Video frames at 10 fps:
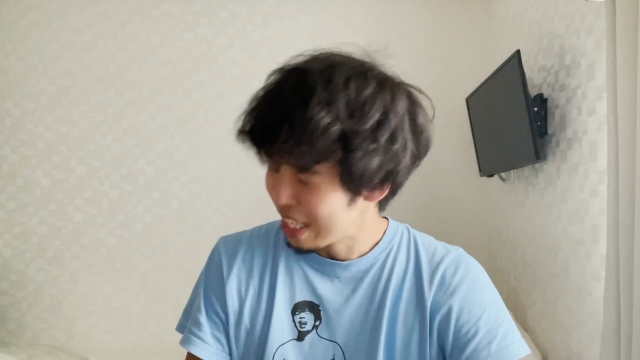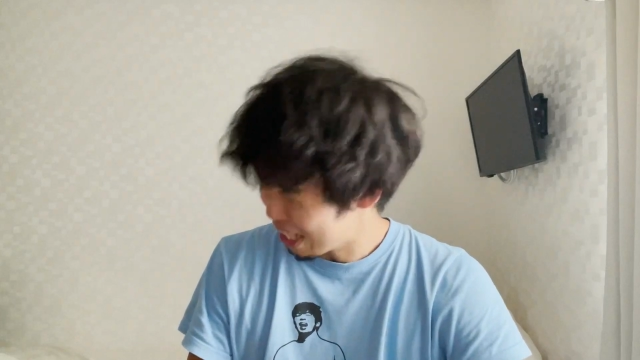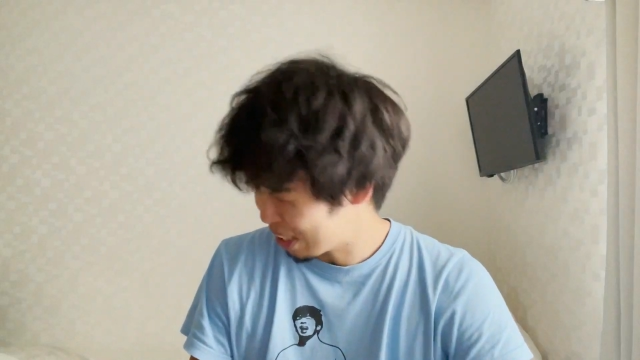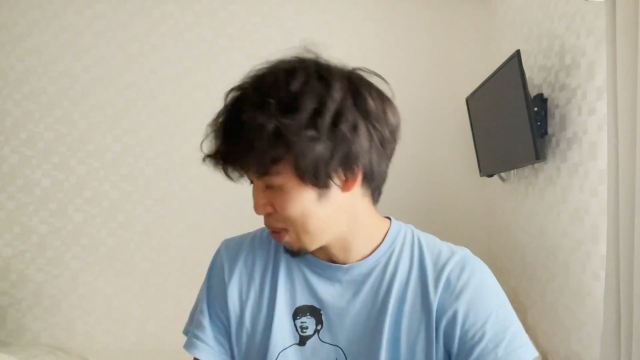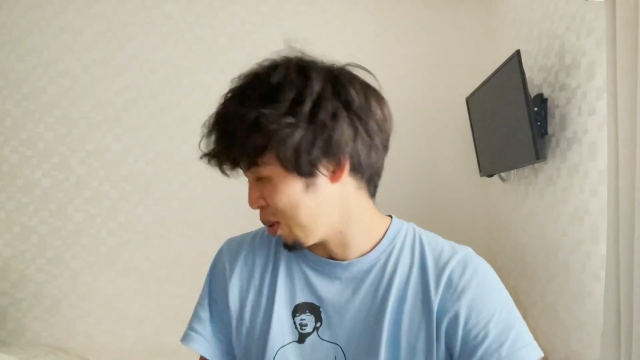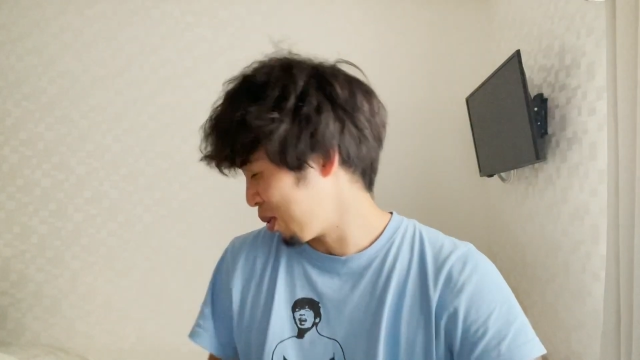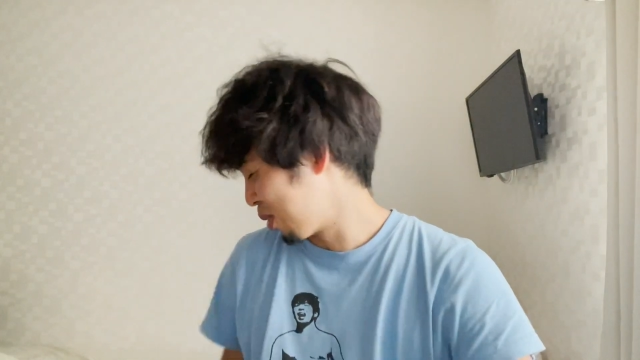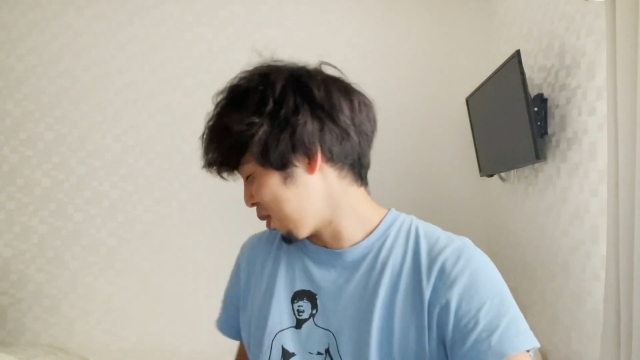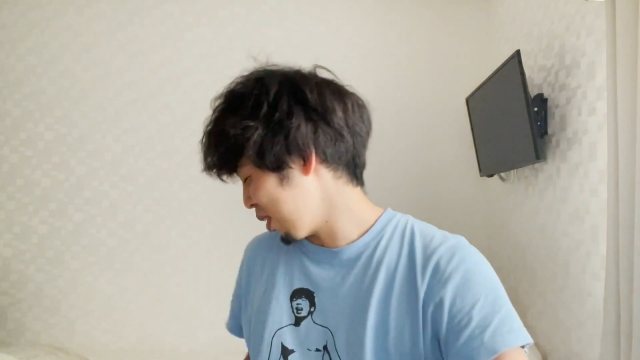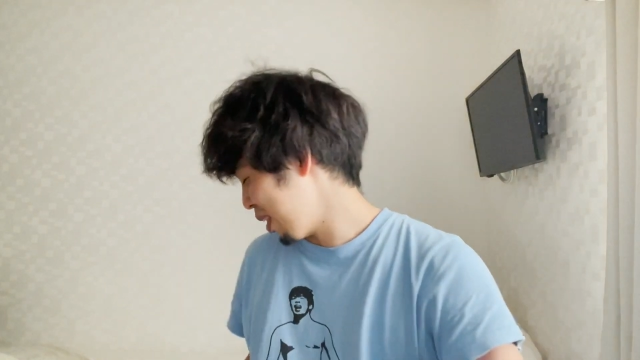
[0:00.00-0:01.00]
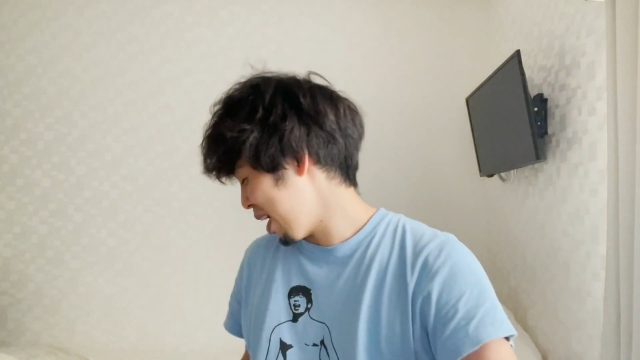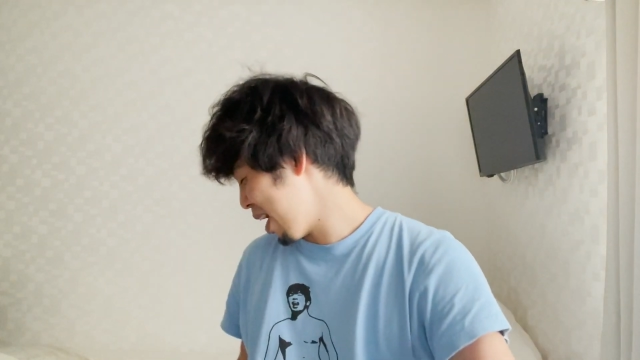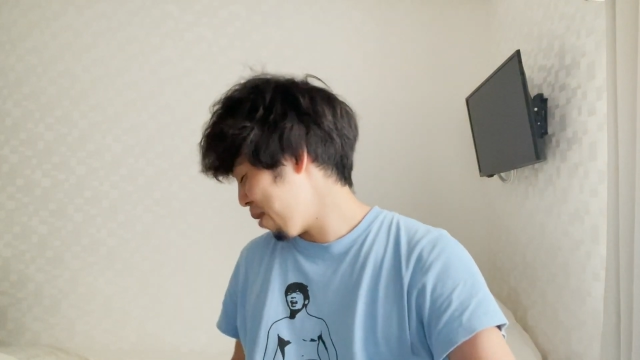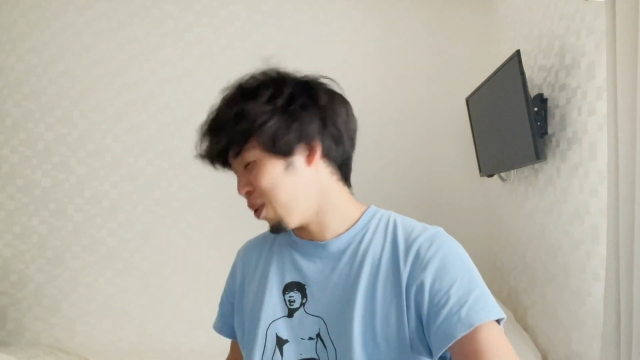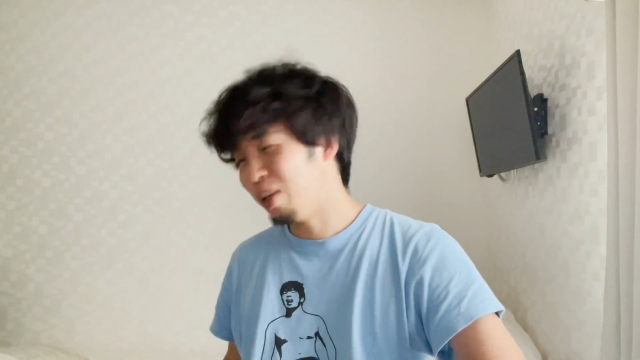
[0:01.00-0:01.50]
いや、ちょっと当に
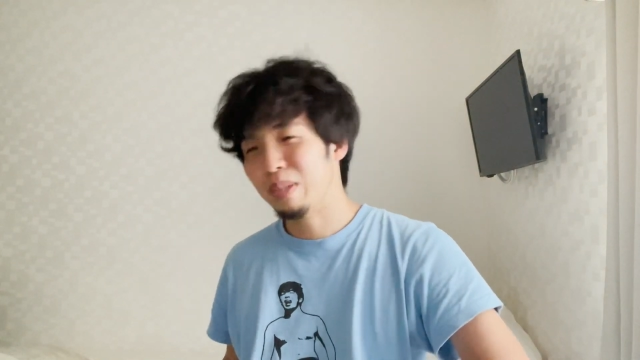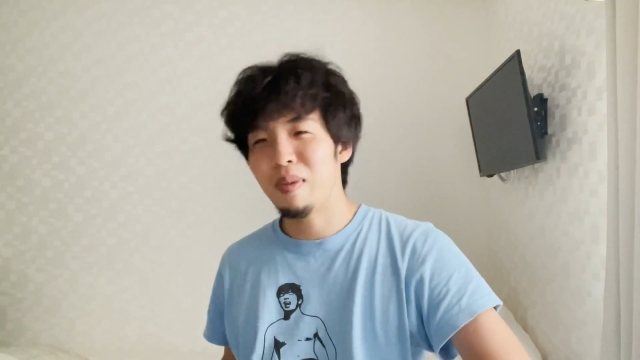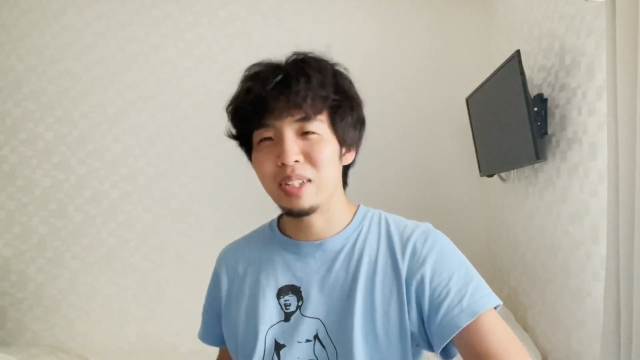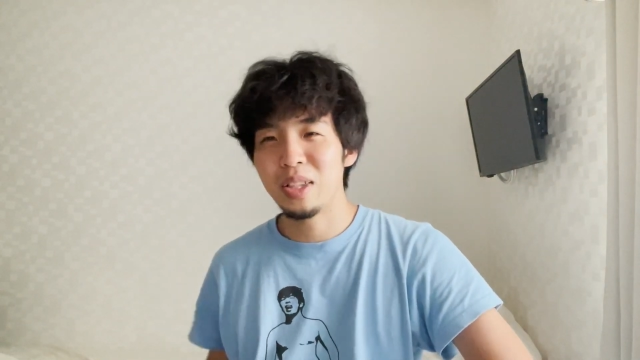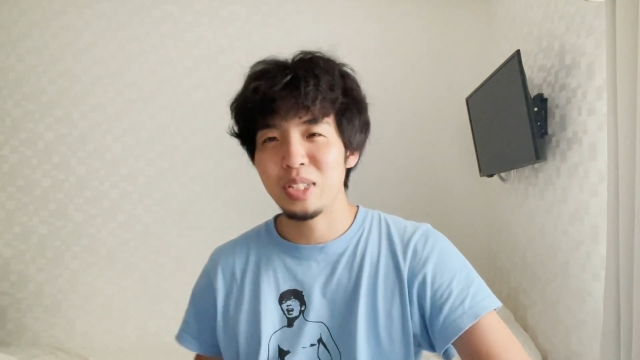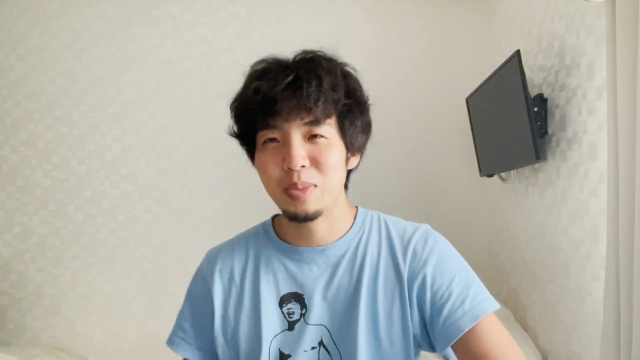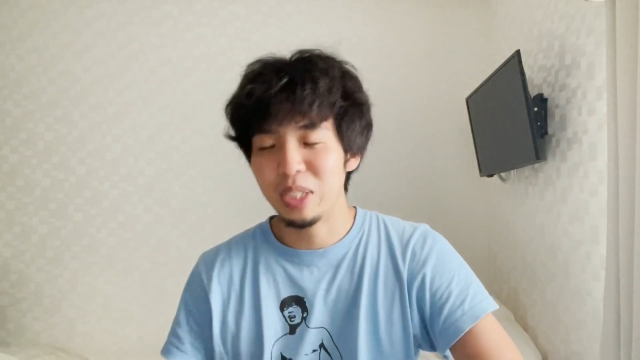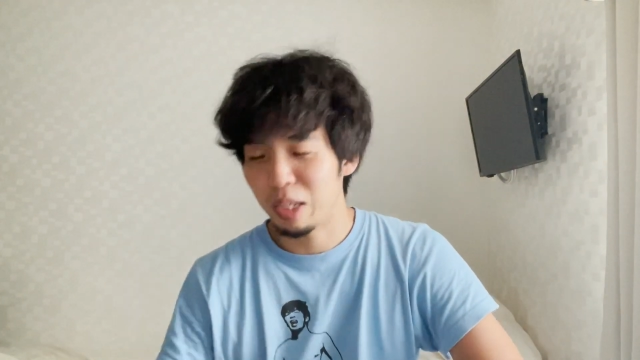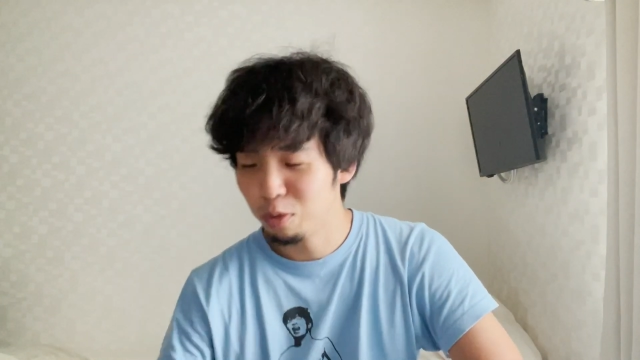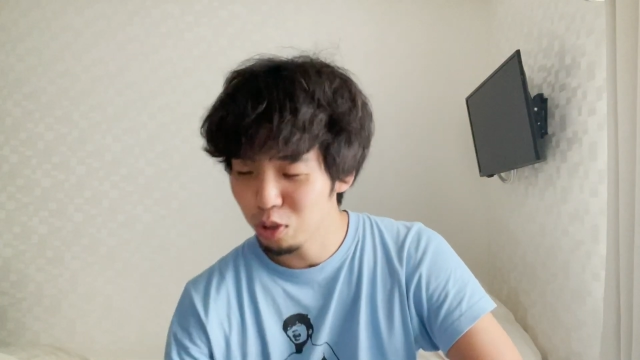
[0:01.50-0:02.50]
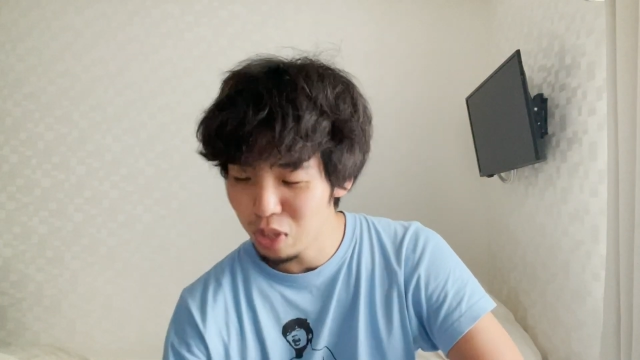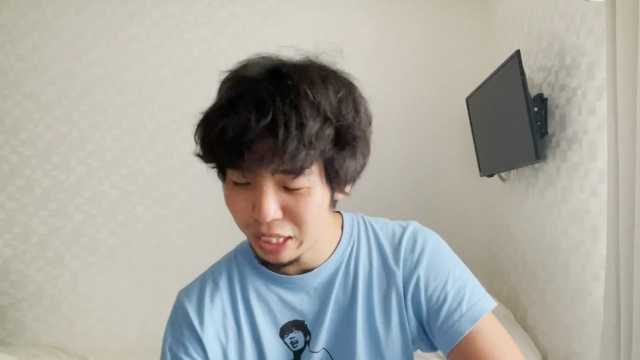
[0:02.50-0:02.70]
ね、もう今までの全てが報わ